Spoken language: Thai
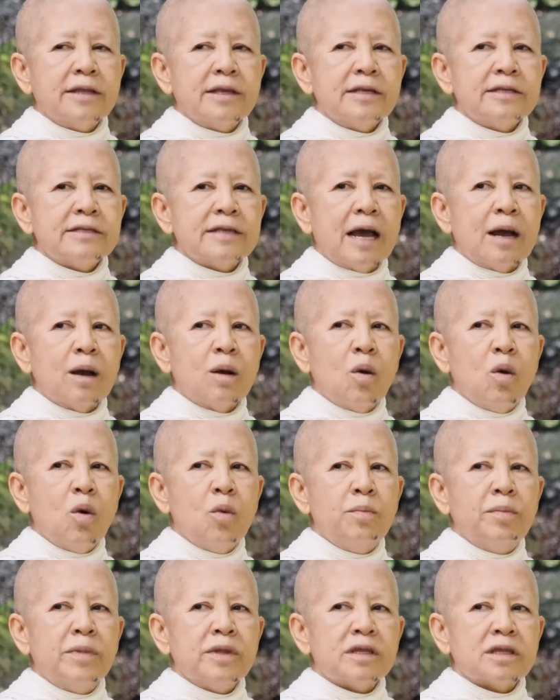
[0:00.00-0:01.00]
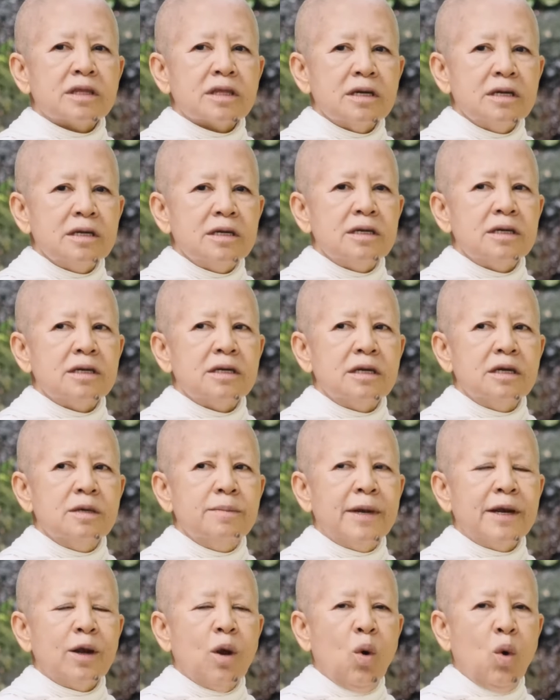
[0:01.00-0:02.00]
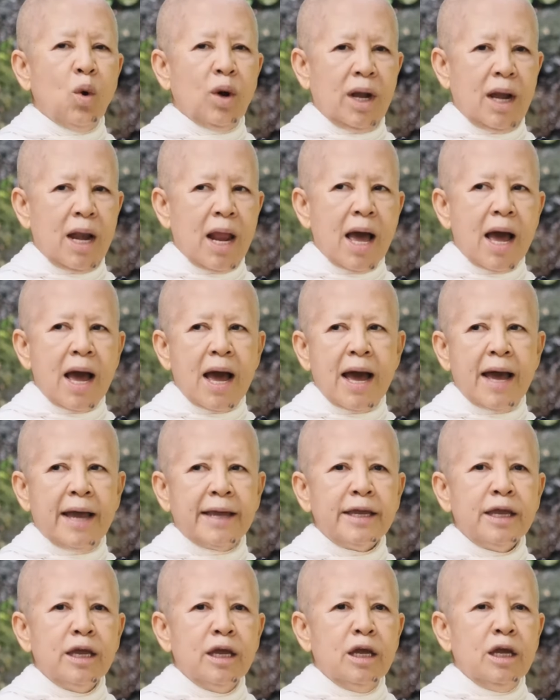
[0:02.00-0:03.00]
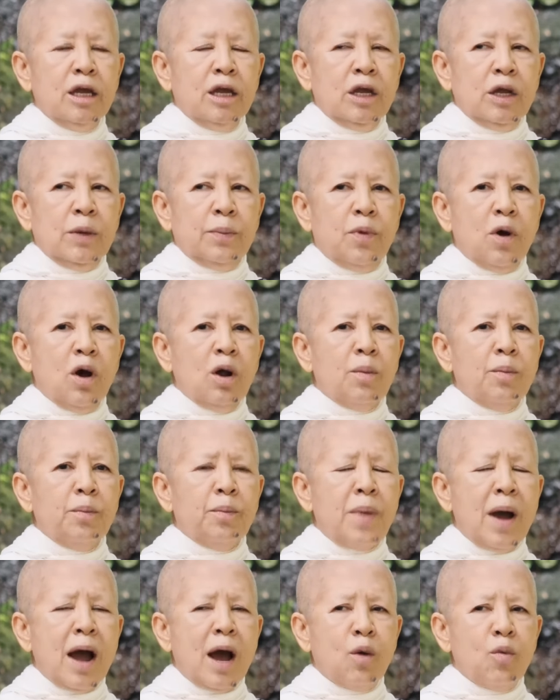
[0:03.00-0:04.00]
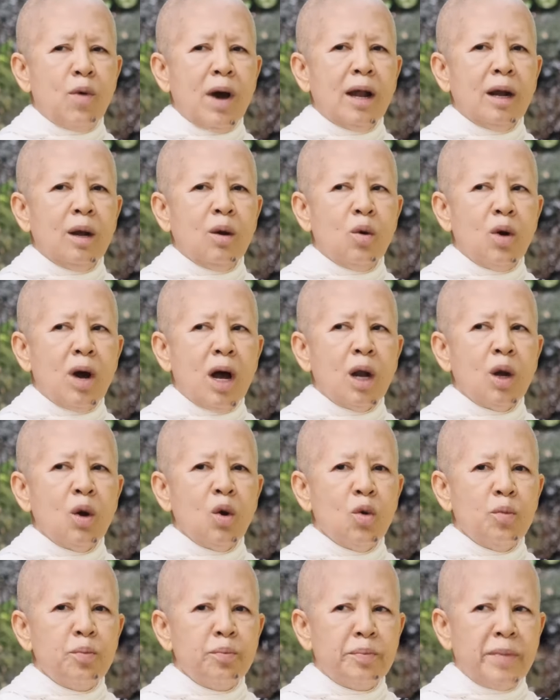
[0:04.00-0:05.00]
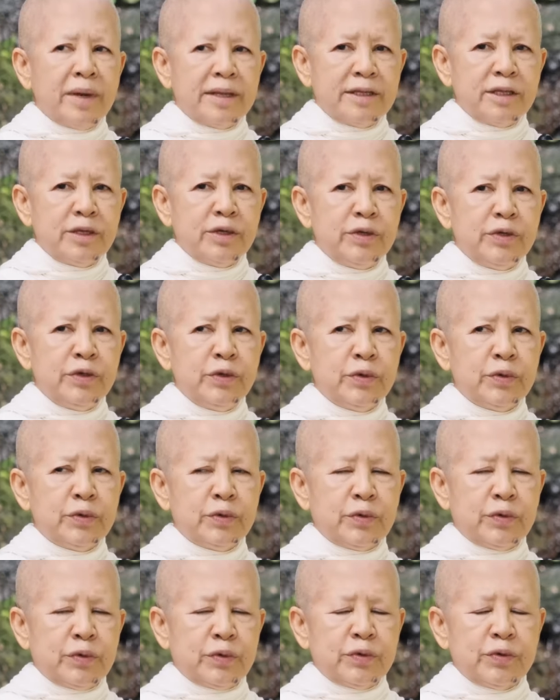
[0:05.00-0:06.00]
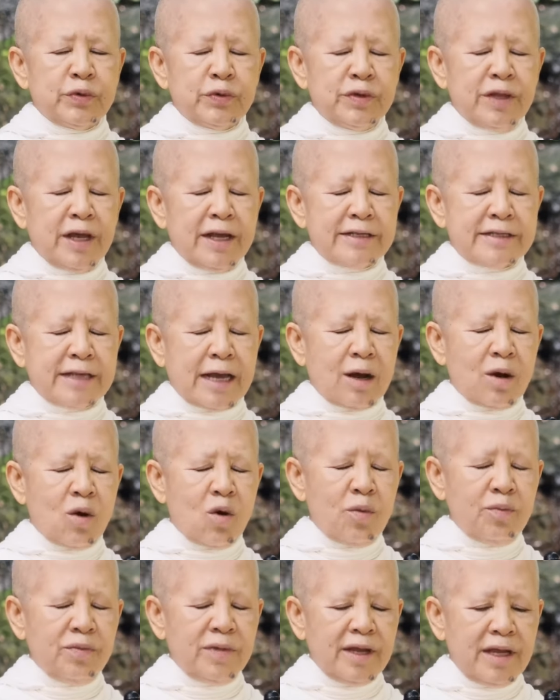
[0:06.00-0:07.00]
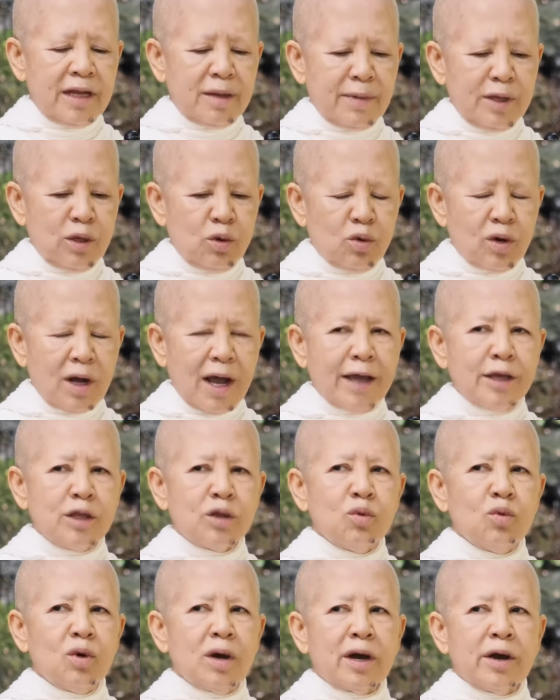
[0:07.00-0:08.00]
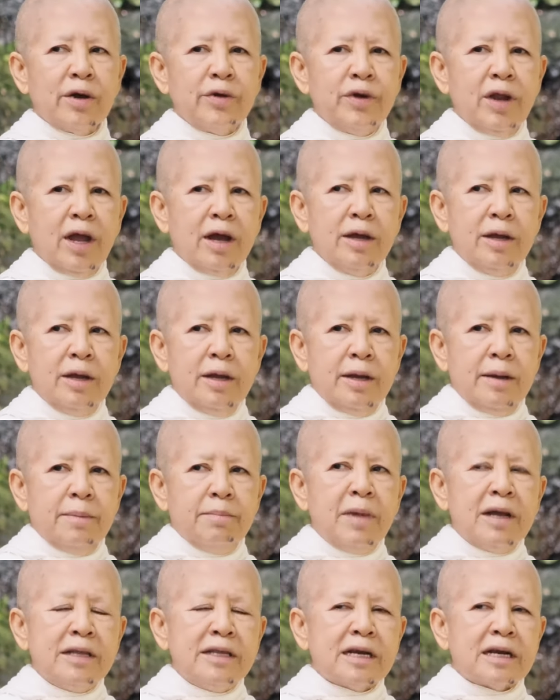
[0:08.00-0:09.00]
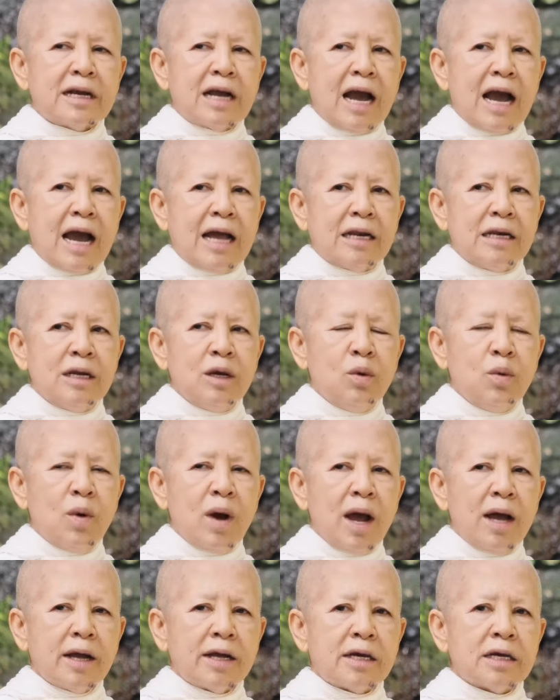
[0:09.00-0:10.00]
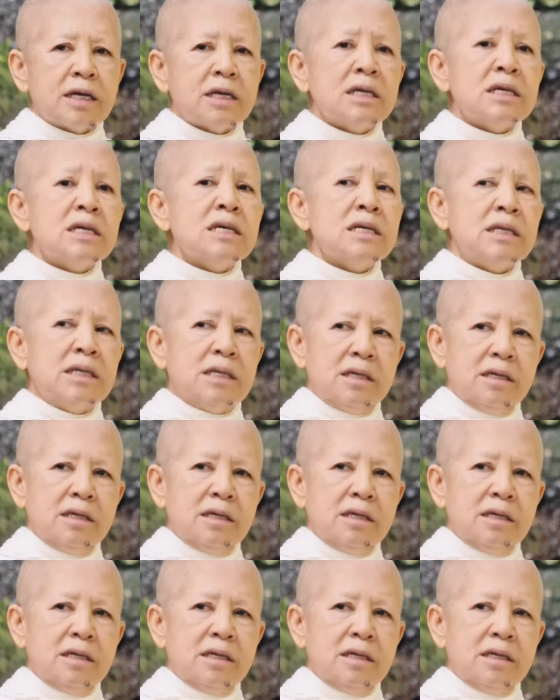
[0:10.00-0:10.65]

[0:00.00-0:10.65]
ที่สังคมมันตึงหรือมันโหดร้ายเพราะภาวะหลงอารมณ์มันอยู่ในสังคมนี้แล้วมันอยู่ใกล้ตัวเขาเนี่ยบรรยากาศหรือว่าคลื่น